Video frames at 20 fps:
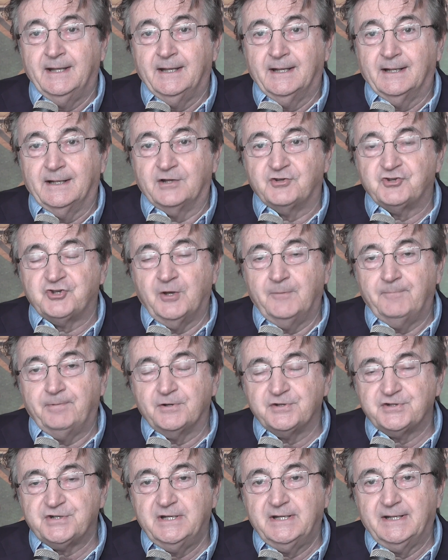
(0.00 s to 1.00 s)
la
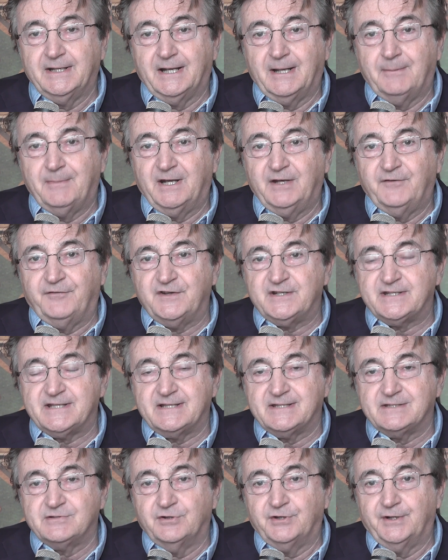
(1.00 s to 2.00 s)
Champions League è la
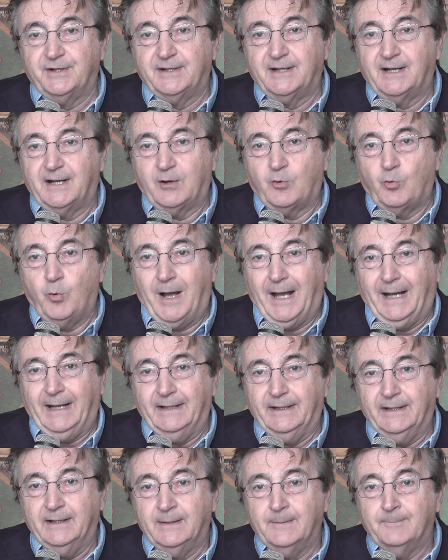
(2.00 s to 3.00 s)
manifestazione nella
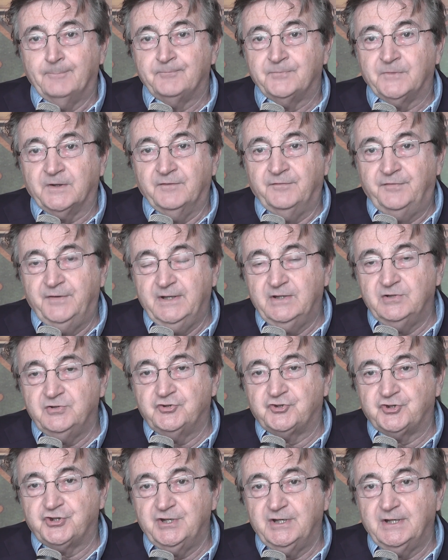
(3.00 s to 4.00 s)
quale
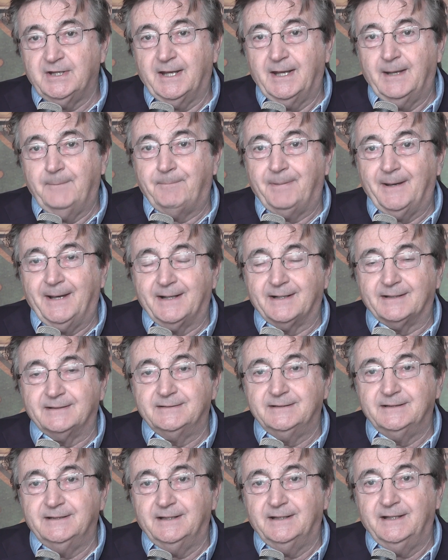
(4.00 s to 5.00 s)
vinci e
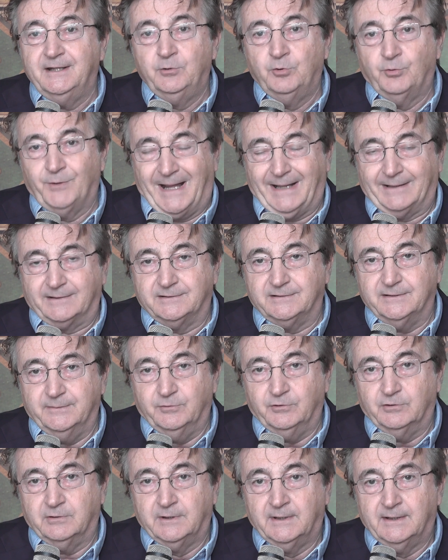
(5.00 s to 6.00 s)
perdi in un
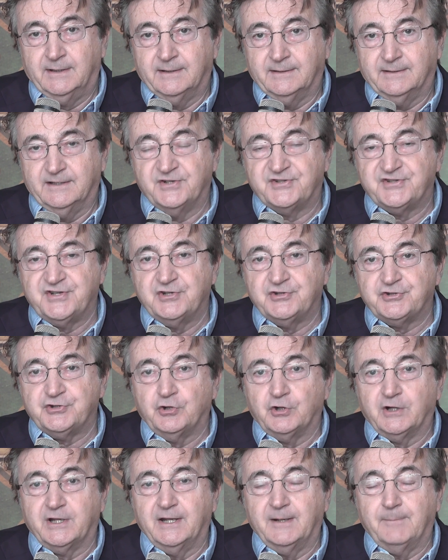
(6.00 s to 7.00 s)
attimo, nel
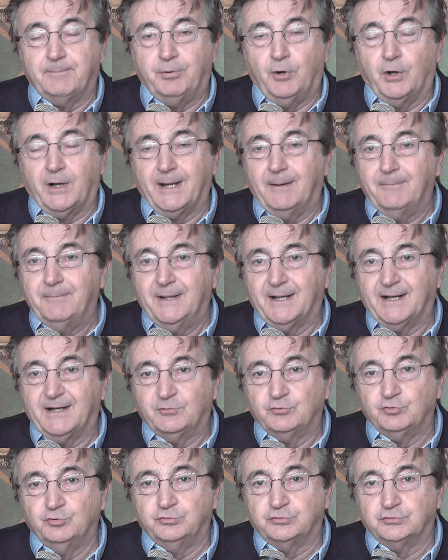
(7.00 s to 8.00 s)
senso che può
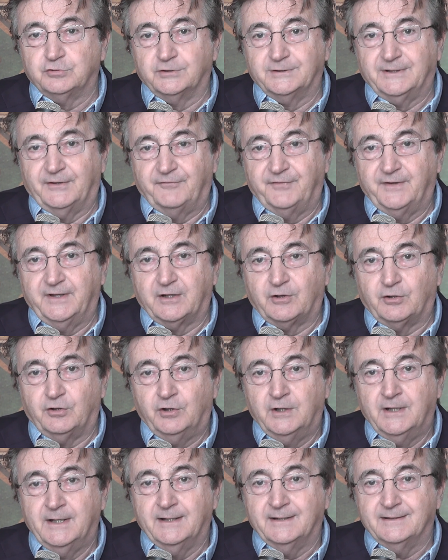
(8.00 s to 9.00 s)
cambiare tutto
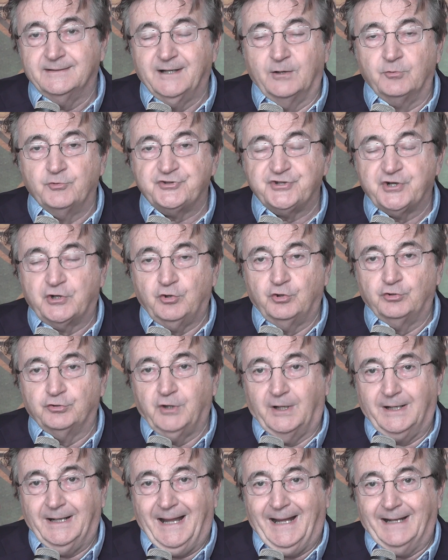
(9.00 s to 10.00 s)
davvero da un
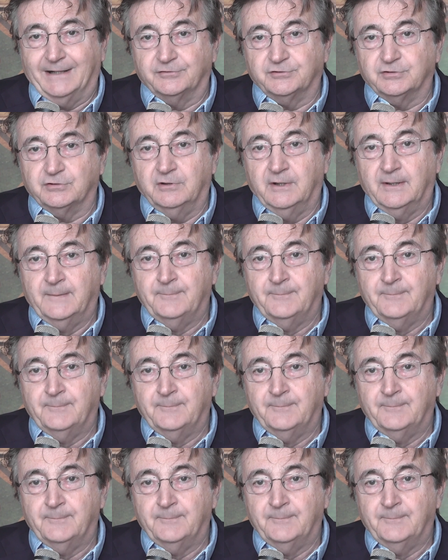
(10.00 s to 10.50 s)
secondo all'altro.